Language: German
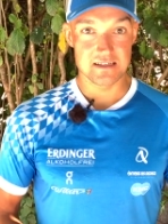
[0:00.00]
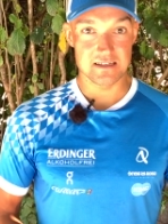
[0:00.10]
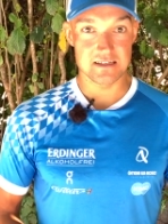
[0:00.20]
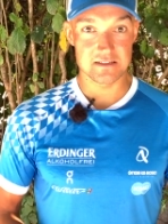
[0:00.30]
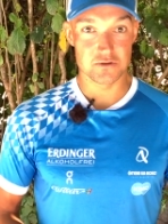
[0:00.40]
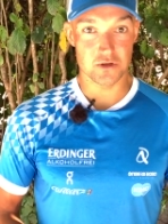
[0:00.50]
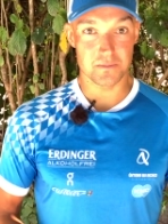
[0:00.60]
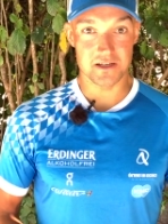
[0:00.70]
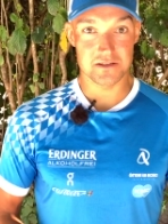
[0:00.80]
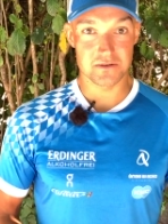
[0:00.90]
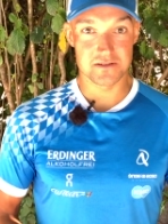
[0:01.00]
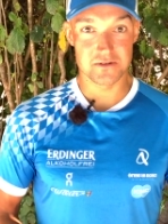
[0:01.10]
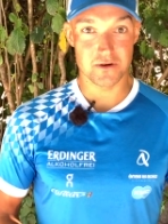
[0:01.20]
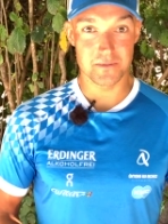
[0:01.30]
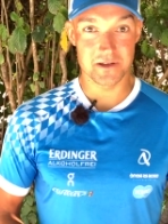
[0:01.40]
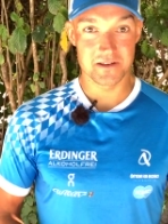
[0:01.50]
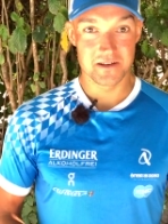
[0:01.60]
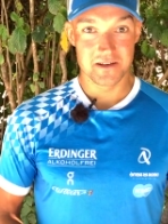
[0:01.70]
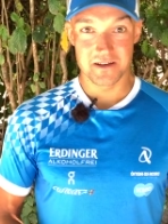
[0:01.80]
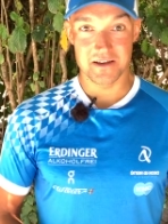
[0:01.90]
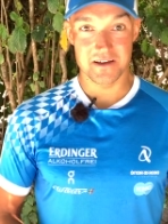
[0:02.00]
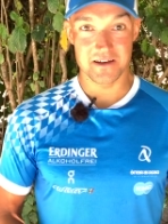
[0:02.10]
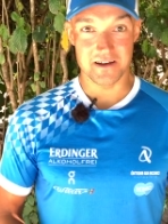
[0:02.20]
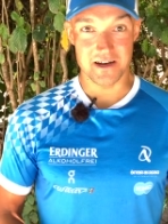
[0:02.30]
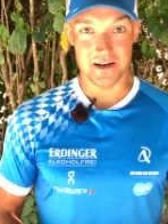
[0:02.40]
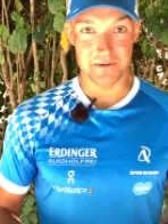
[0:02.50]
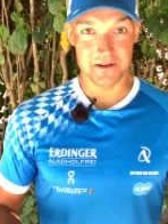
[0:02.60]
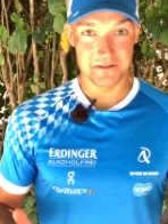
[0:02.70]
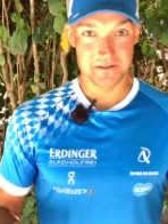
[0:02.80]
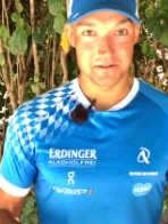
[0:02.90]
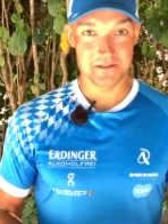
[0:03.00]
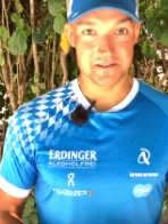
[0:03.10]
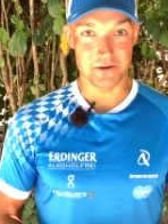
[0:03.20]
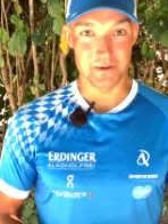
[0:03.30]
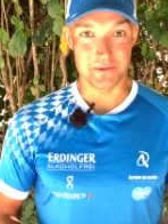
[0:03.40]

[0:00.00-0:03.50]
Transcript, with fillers: äh, zu Topleistungen zu kommen. Äh, aber sauber